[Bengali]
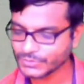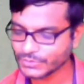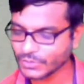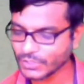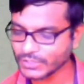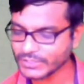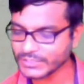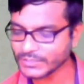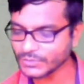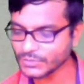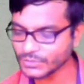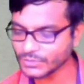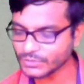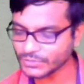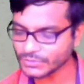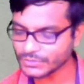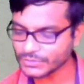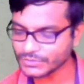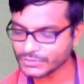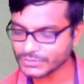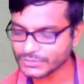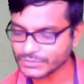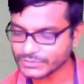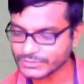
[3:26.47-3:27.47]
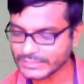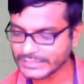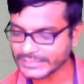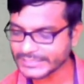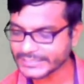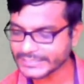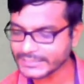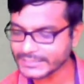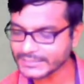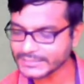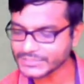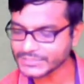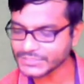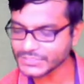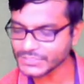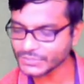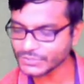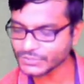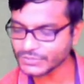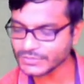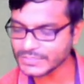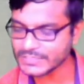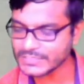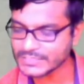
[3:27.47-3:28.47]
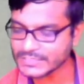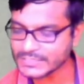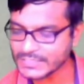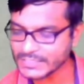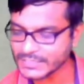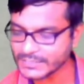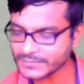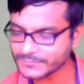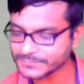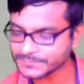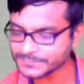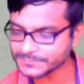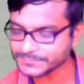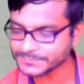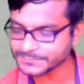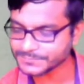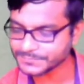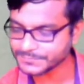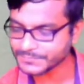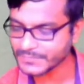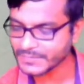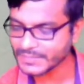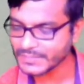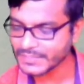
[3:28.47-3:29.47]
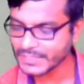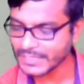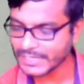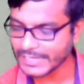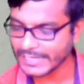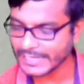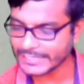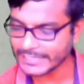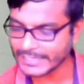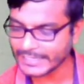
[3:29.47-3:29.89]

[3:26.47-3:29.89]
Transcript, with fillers: কটা হলো তাহলে এখানে ছিল তিনটে আর